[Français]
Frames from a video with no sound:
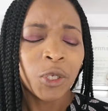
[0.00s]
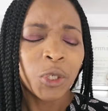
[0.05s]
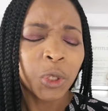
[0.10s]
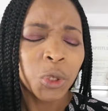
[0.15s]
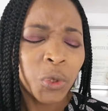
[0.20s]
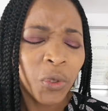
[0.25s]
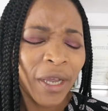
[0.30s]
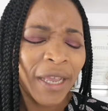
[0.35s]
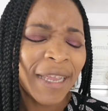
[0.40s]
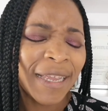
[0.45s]

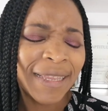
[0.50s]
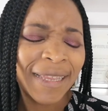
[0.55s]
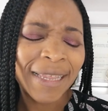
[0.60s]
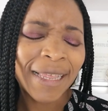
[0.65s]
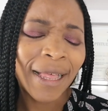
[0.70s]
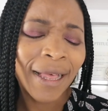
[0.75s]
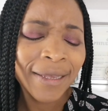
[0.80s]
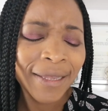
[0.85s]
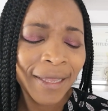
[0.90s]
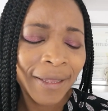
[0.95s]
j'aurais été
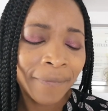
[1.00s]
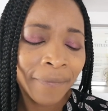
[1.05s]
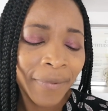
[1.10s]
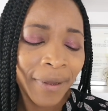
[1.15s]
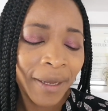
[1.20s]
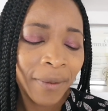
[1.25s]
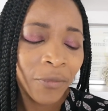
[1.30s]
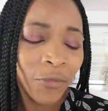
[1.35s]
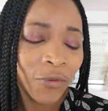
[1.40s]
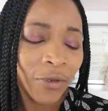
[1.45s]

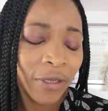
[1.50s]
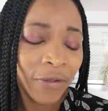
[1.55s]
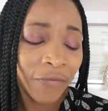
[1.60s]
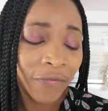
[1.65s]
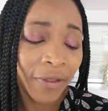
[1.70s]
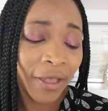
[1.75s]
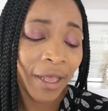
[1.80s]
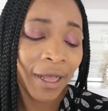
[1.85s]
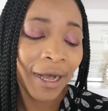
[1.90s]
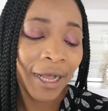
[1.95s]
incapable de les
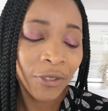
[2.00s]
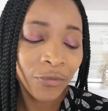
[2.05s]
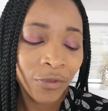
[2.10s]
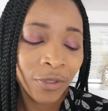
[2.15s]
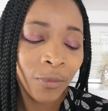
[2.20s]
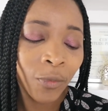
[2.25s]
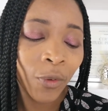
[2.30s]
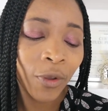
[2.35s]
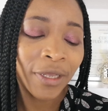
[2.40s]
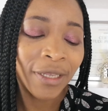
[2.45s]
faire
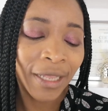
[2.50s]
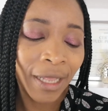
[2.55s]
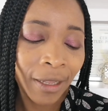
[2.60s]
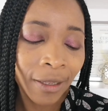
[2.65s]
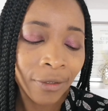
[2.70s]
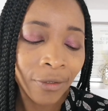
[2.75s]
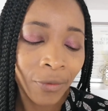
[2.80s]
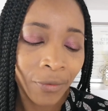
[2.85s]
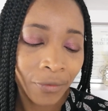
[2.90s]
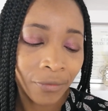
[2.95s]
gratuitement il y a
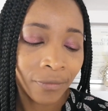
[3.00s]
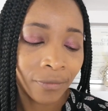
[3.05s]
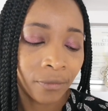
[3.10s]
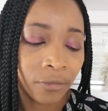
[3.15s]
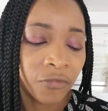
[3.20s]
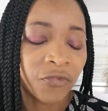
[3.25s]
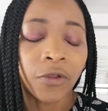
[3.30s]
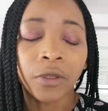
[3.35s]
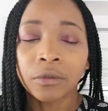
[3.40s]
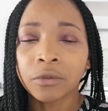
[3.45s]
un an.
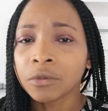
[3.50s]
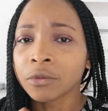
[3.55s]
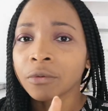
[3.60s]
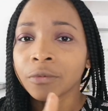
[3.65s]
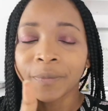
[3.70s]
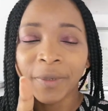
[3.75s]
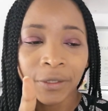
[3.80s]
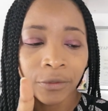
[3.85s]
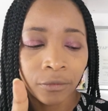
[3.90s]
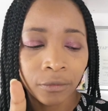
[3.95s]
Enfin, non, non,
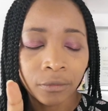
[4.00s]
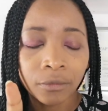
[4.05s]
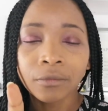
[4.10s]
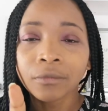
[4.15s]
pardon.